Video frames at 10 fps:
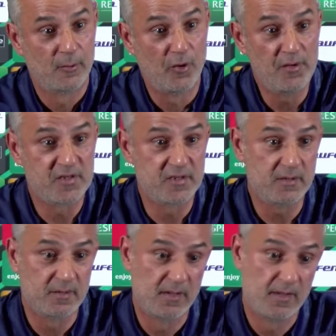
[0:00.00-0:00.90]
Onun
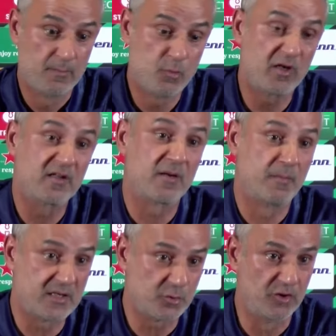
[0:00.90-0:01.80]
için bu kadar
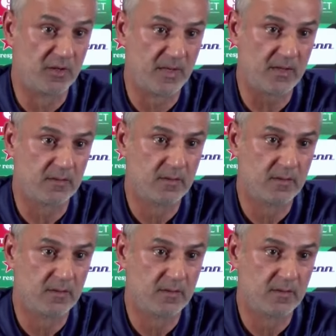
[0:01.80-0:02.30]
maç oynamak